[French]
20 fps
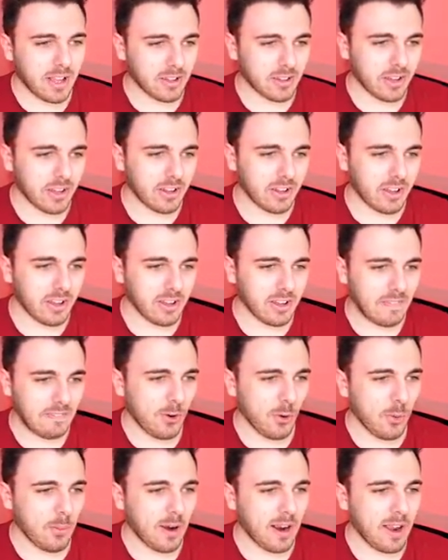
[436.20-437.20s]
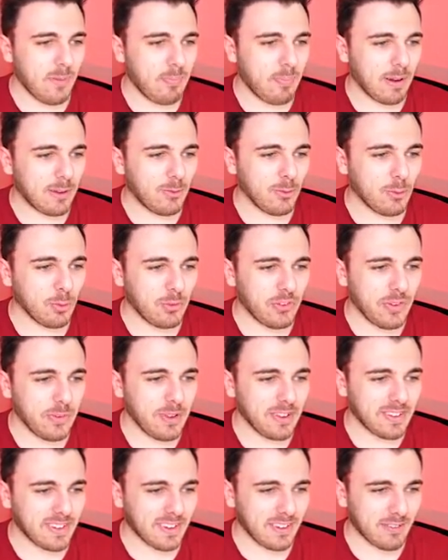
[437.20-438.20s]
Regarde, regarde, regarde. L'ombre, elle est pas du tout
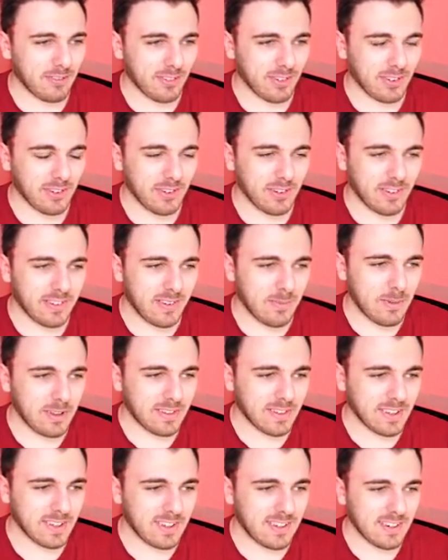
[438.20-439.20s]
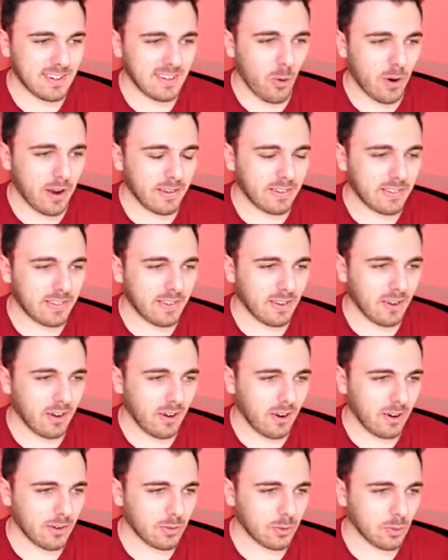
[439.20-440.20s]
euh, symétrique au reste.
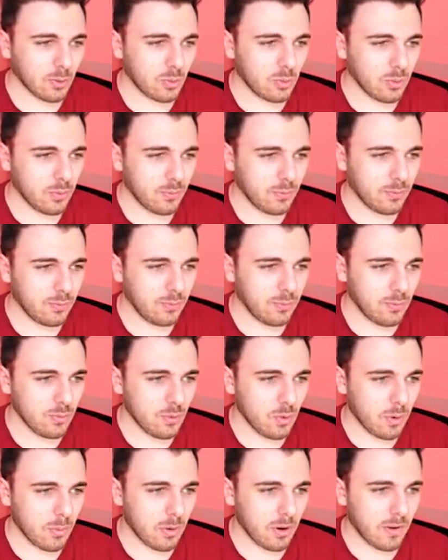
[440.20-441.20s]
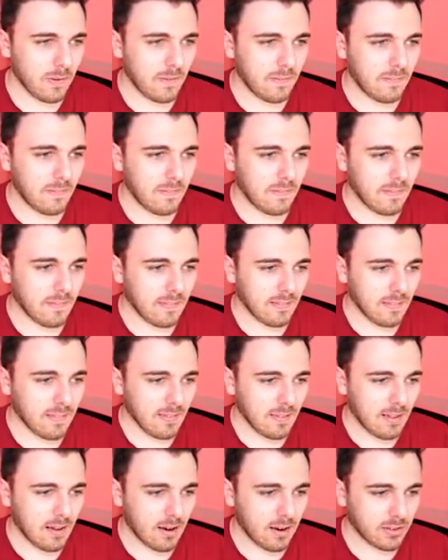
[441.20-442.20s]
Oh, le truc de fourbe.
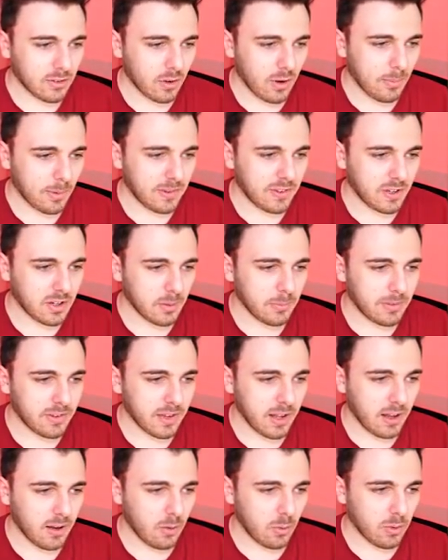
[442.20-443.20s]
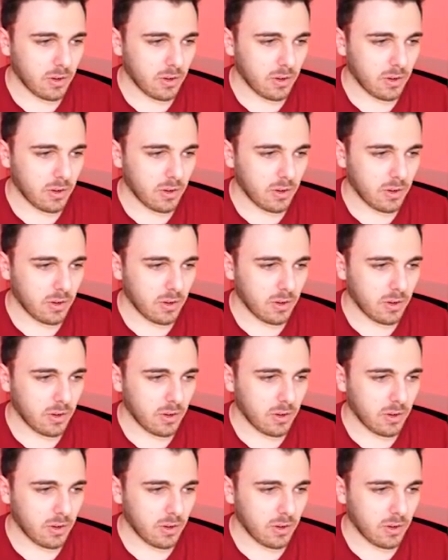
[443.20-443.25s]
Alors, attends, on va passer comme ça.